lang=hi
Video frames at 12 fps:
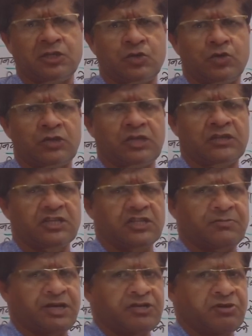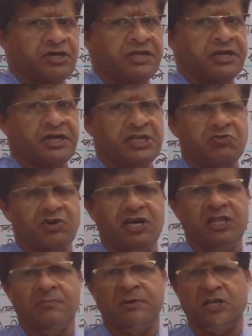लोकतांत्रिक समाजवाद है
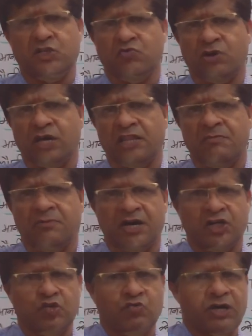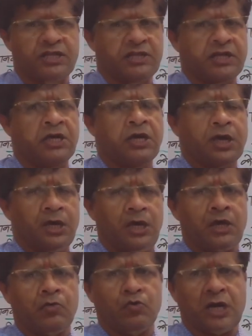नाजीवाद है फांसीवाद है मार्क्सवाद है
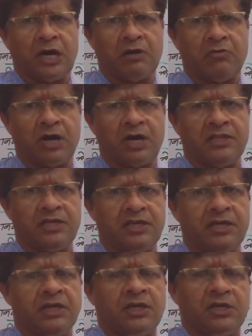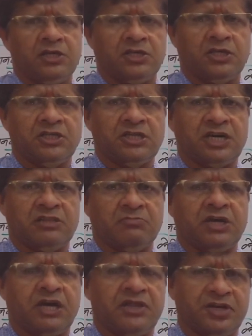हैं उदारवाद है इसी के साथ
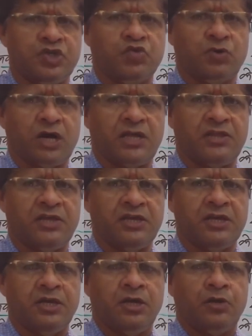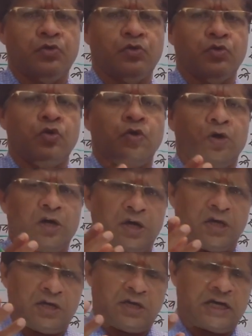में आदर्शवाद है तो
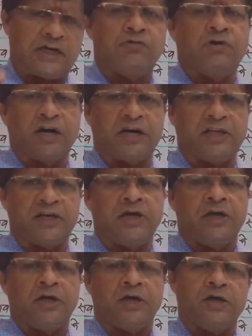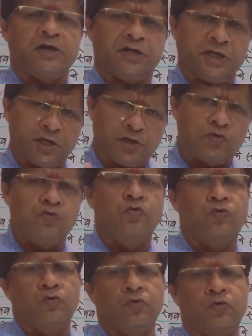नारीवाद है
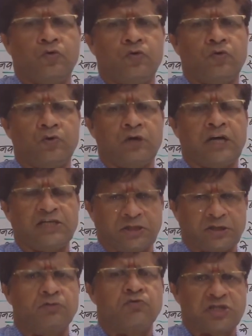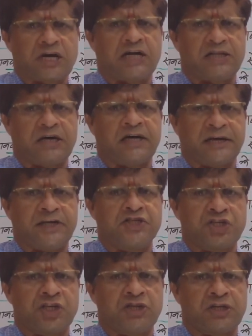ढेरों राजनीतिक विचारधाराएं
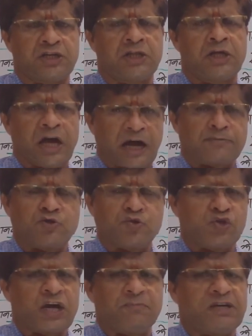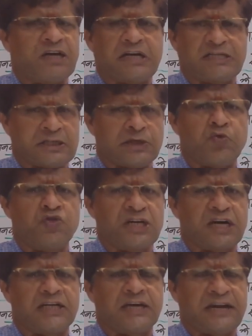इसके अंतर्गत अब चूंकि हम यहाँ राजनीतिक
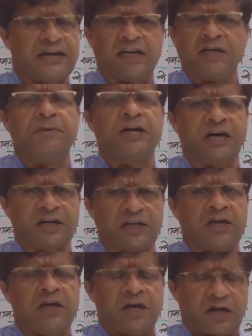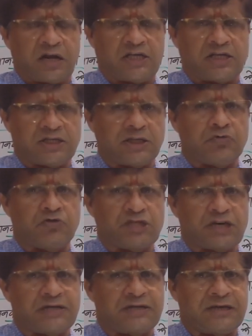विचारधाराएं नहीं पढ़ा रहे राजनीतिक
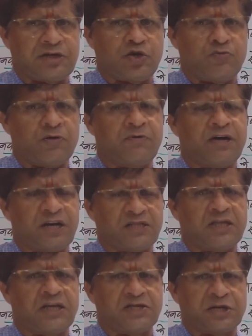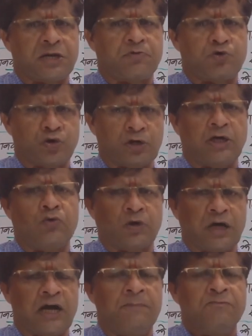विचारधाराओं के ऊपर मैं अलग से लेक्चर अपलोड करूँगा